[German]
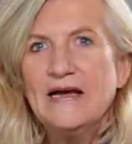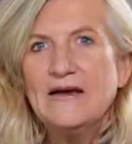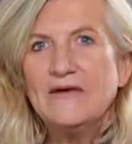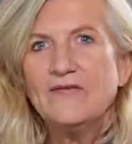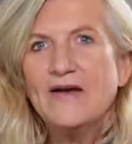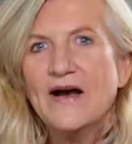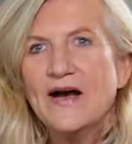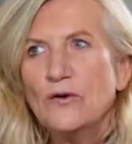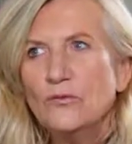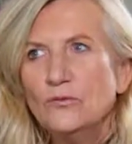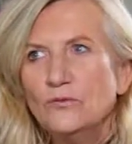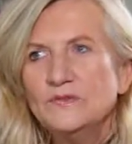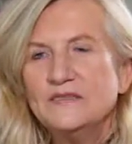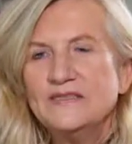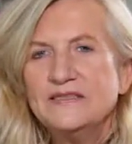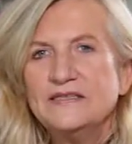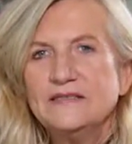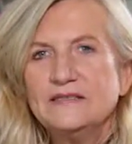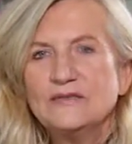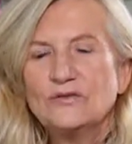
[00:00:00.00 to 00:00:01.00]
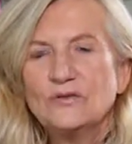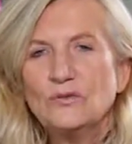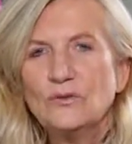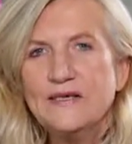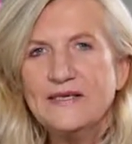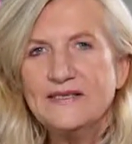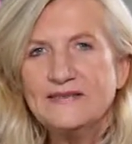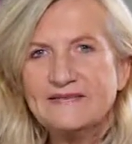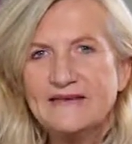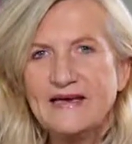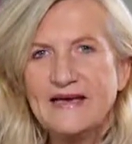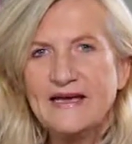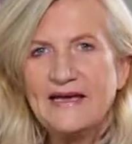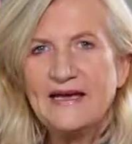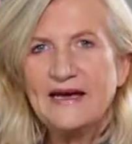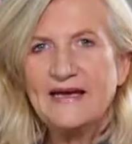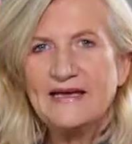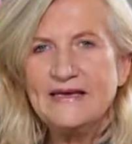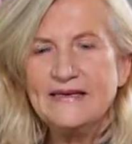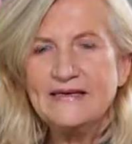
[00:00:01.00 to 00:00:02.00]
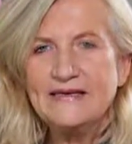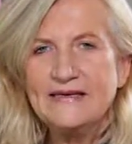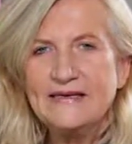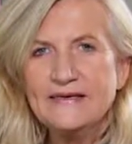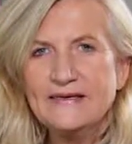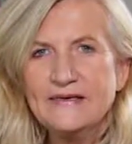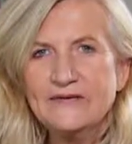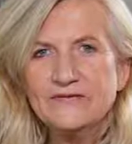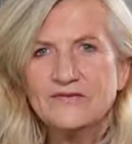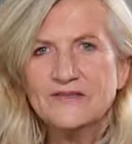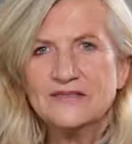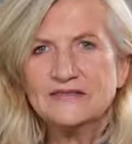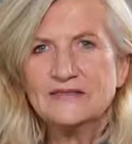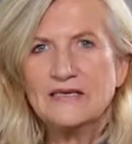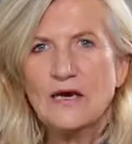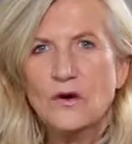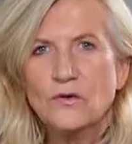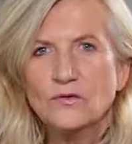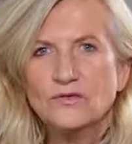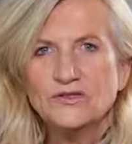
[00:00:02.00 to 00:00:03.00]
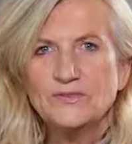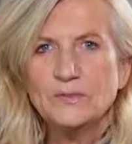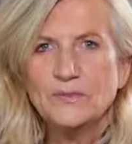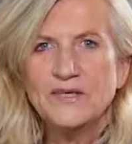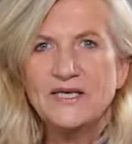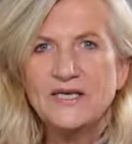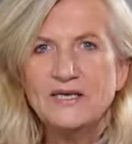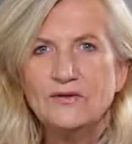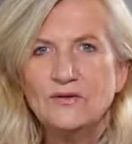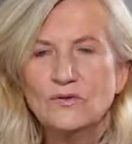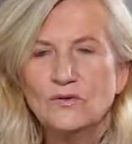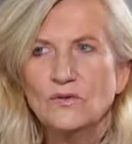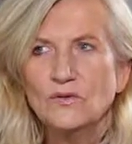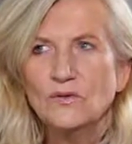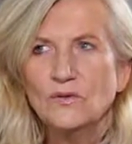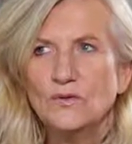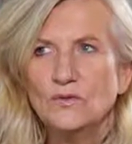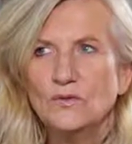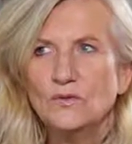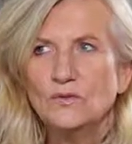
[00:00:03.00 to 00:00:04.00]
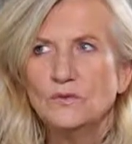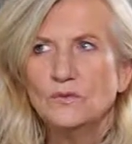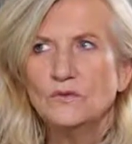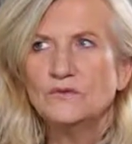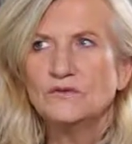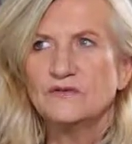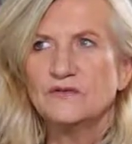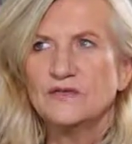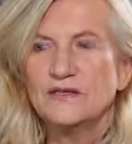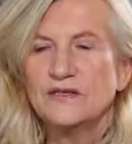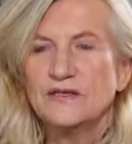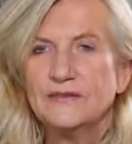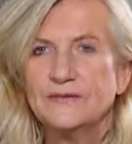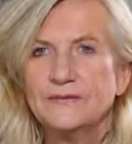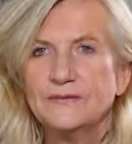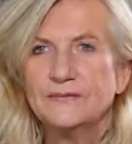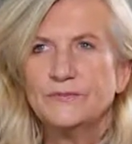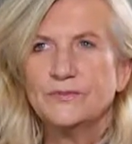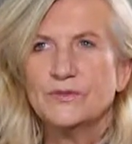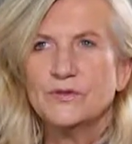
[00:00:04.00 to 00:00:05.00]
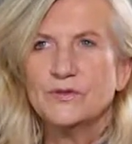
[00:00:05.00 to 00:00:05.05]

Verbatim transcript: warum sie so hinterherhinken, was Ausbildung und äh,